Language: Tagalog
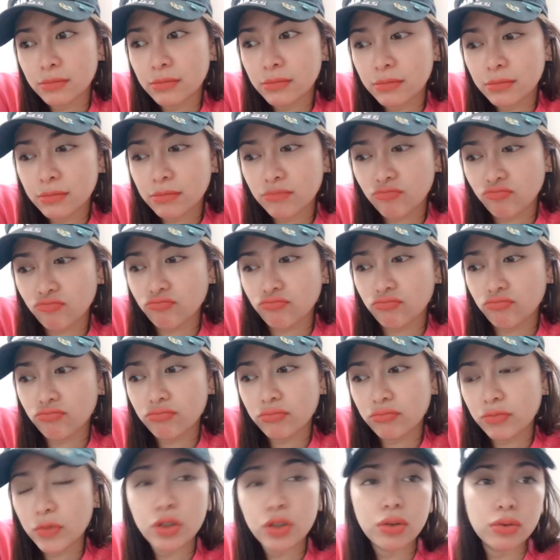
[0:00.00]

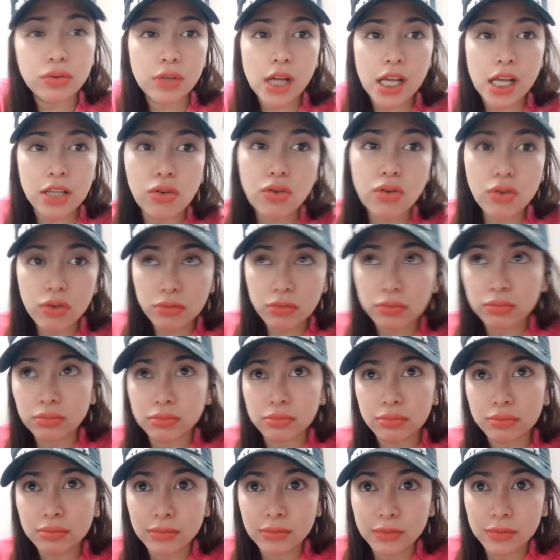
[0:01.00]
Hmm, kung ano,
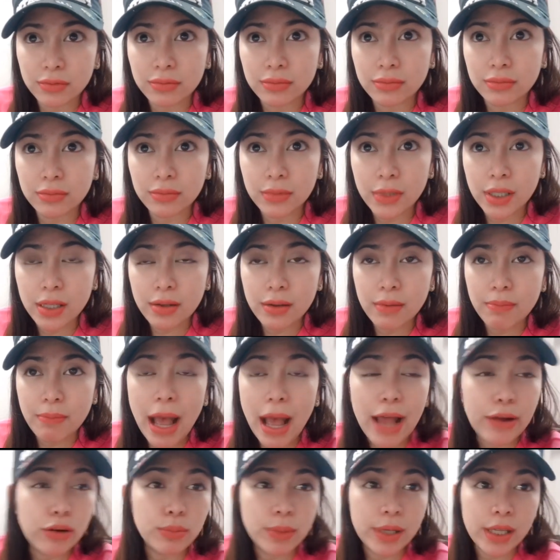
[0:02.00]

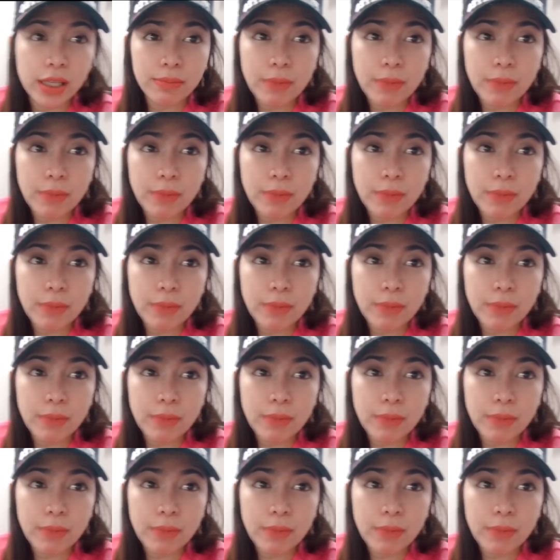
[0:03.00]
paano maging